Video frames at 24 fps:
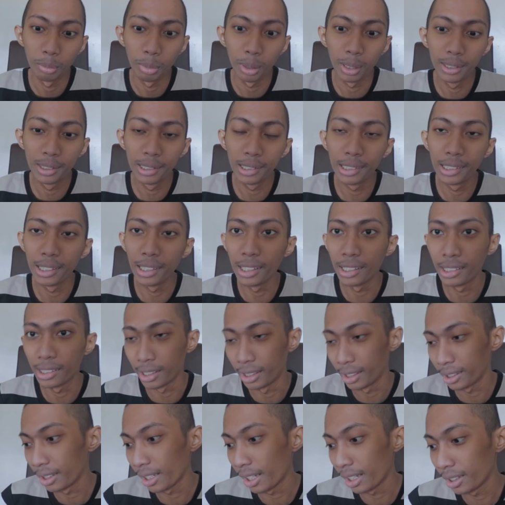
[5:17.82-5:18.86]

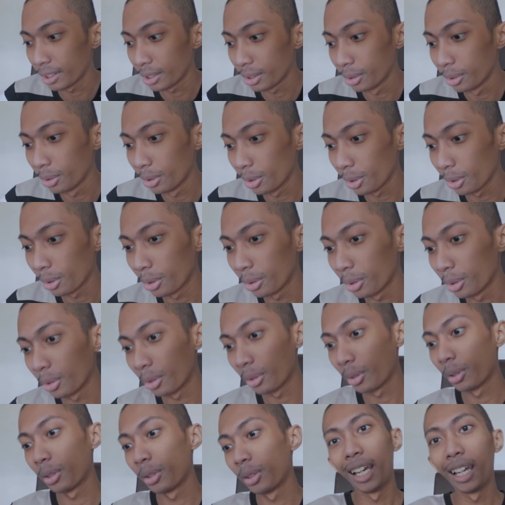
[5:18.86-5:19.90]
pagsisisi dahil siguro
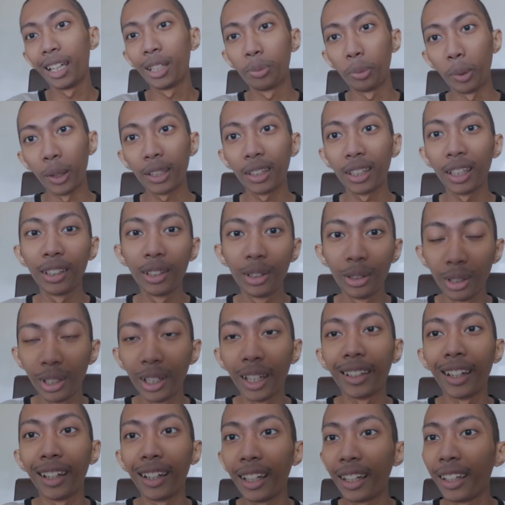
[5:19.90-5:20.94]
expected ko
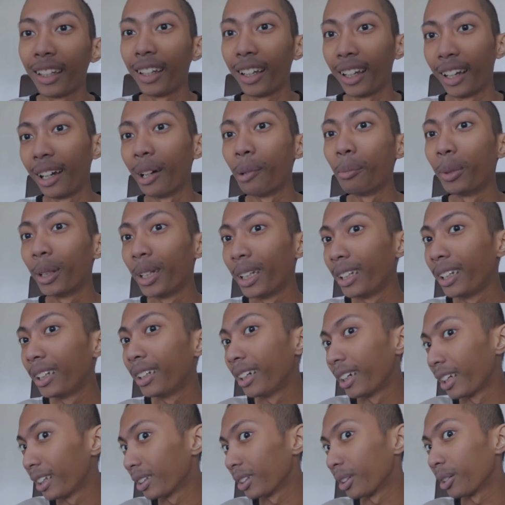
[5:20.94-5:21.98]
na siya na magiging
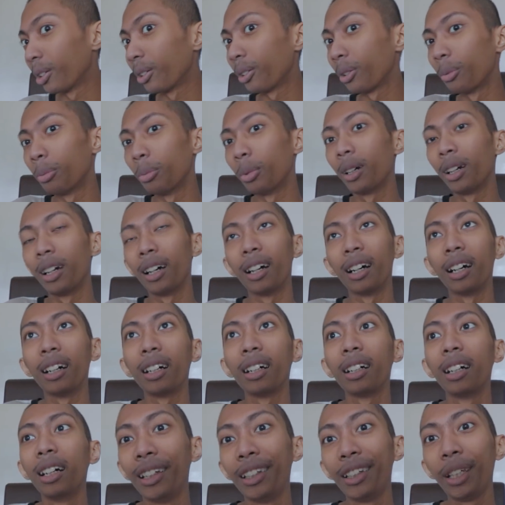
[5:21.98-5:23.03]
ganito.
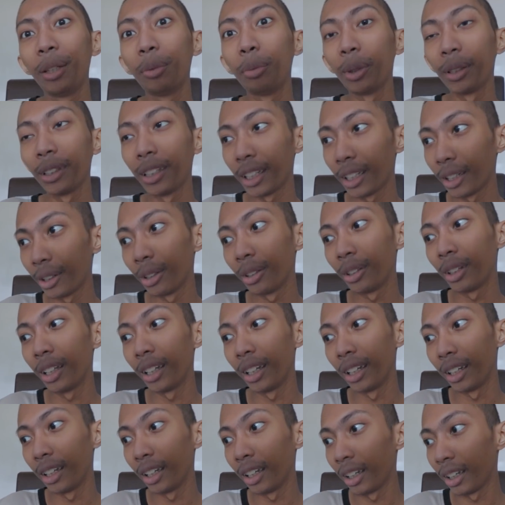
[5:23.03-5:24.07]
Kumbaga, hindi man ngayon
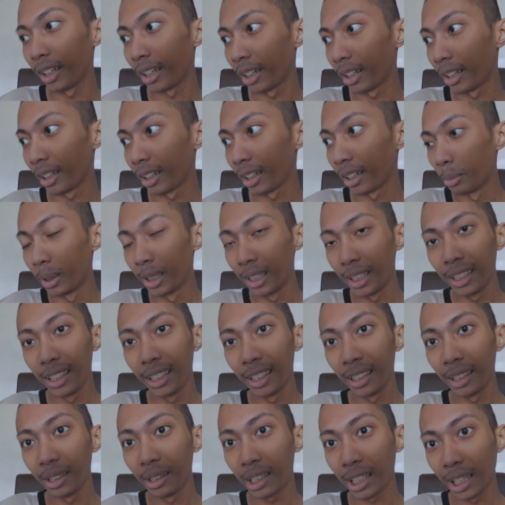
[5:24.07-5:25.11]
eh
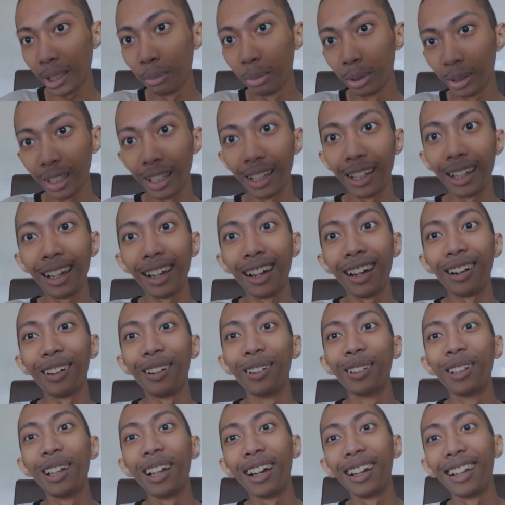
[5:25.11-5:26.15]
magiging kalbo talaga
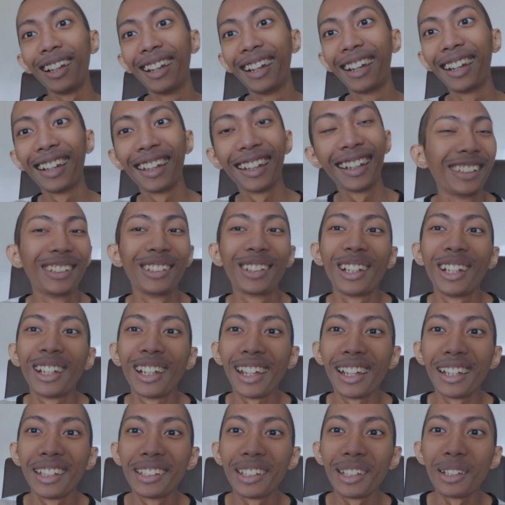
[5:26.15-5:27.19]
ako dahil yun
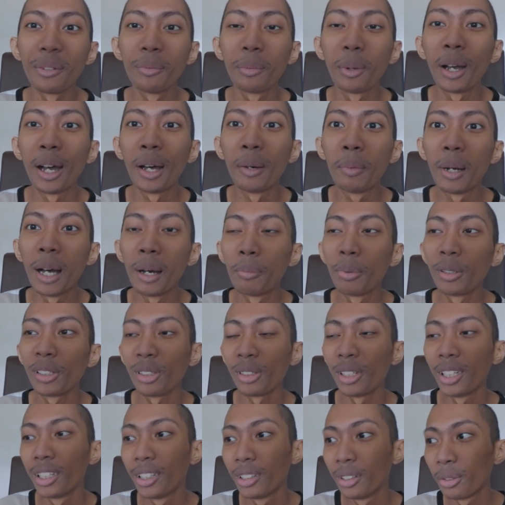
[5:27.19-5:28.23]
talaga eh, kasi kumahaba pa
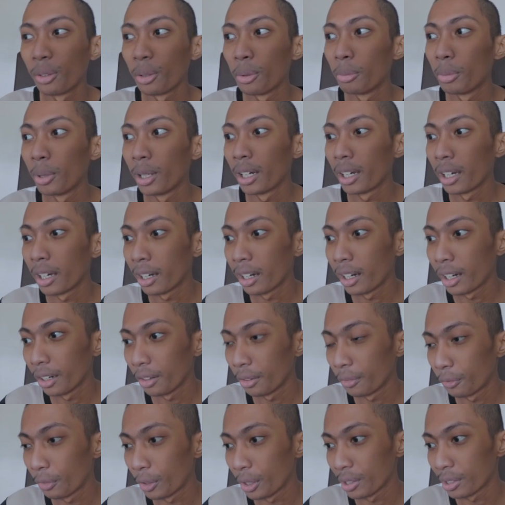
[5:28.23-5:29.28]
to eh. No? Kumbaga,
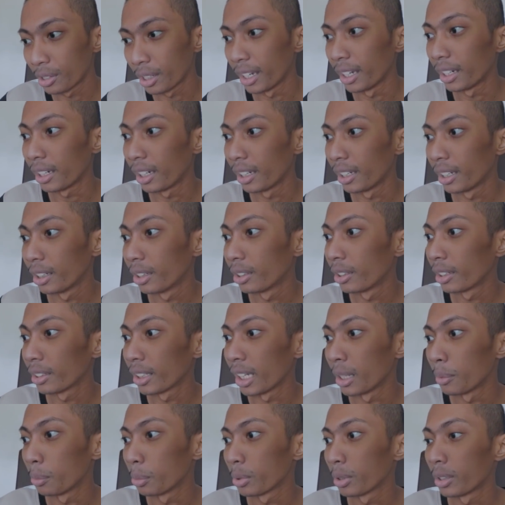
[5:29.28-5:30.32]
ngayon first cycle yung
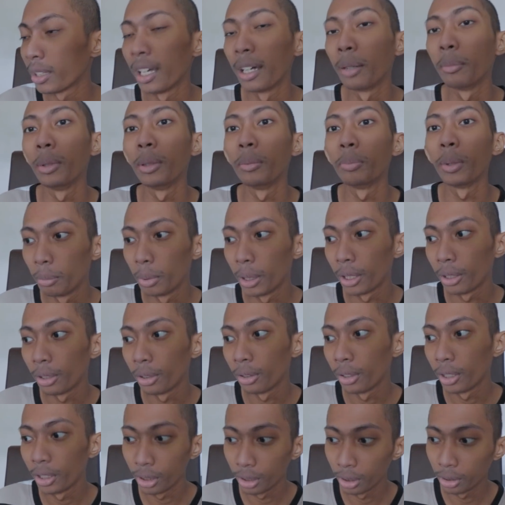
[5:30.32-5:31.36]
natapos namin.
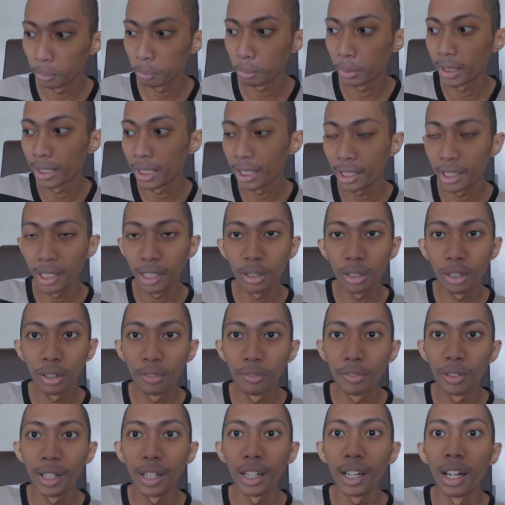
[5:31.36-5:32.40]
Pero ayun, pag
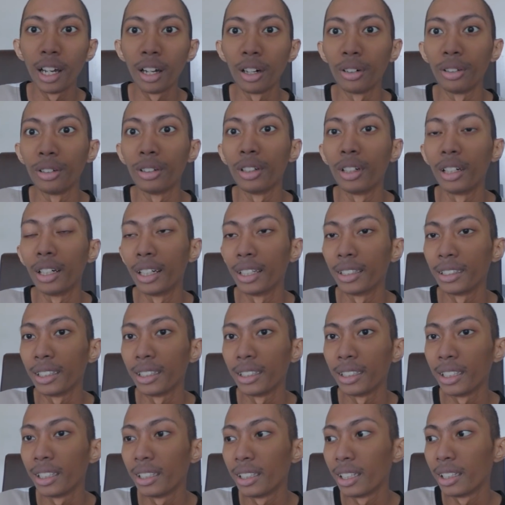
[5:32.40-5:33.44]
naka-recover na ako, uh,
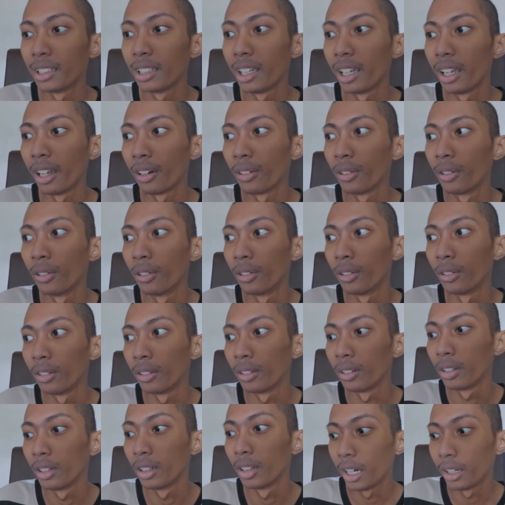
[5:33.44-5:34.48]
titignan nila
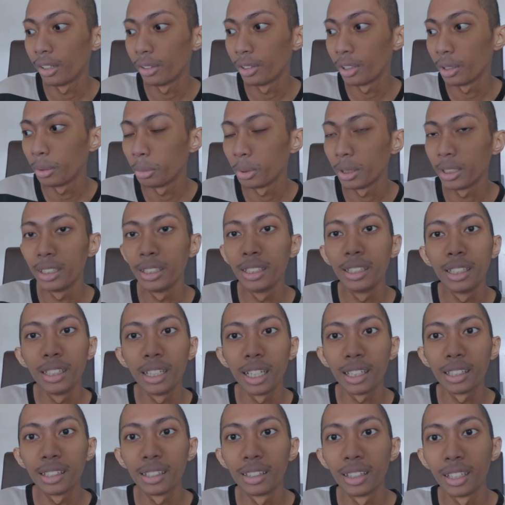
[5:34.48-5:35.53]
kung ano na yung magiging
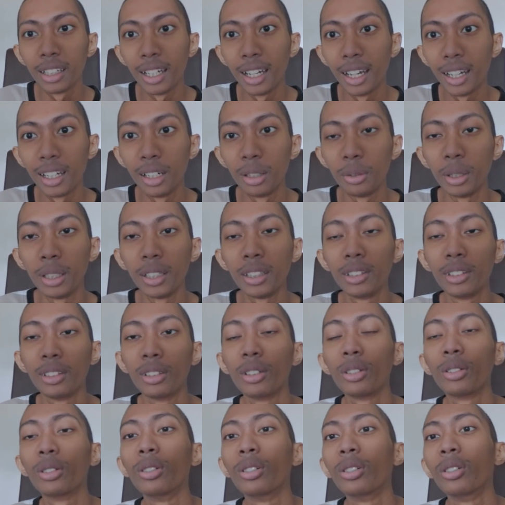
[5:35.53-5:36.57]
next na gagawin.
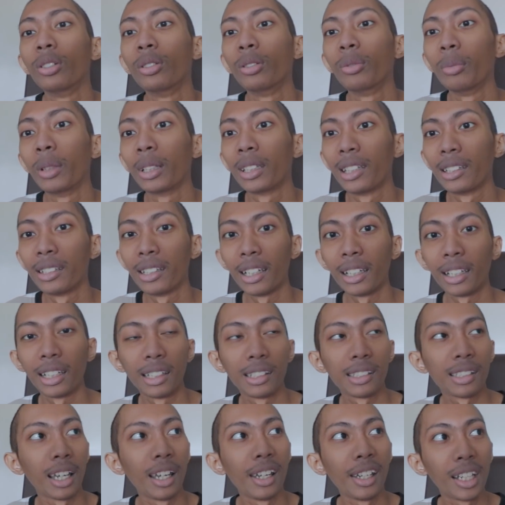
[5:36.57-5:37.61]
No? Kung
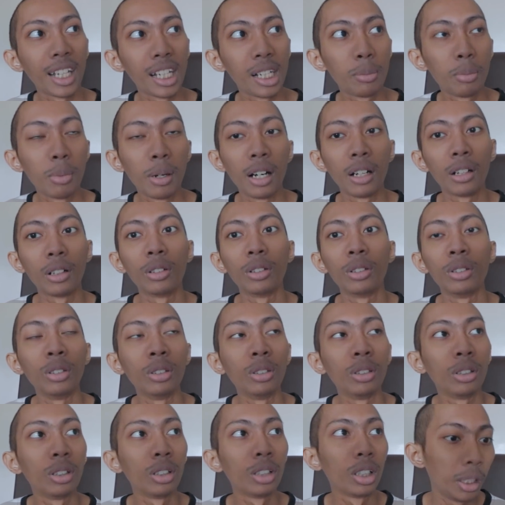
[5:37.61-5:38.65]
magsi-second cycle ba
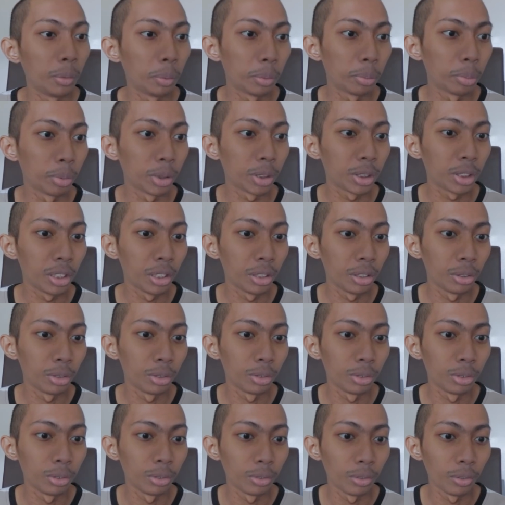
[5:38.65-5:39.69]
o ipupush na
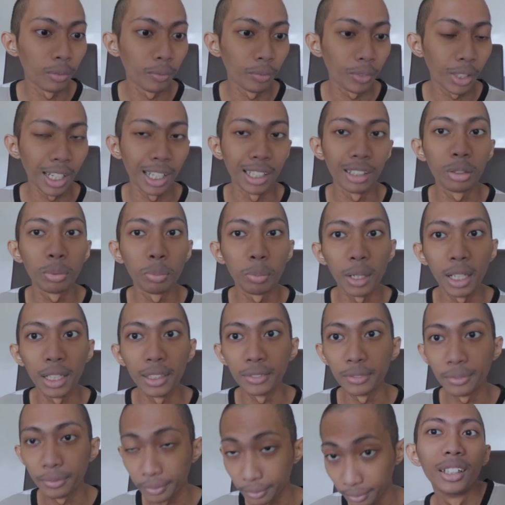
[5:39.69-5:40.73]
yung transplant.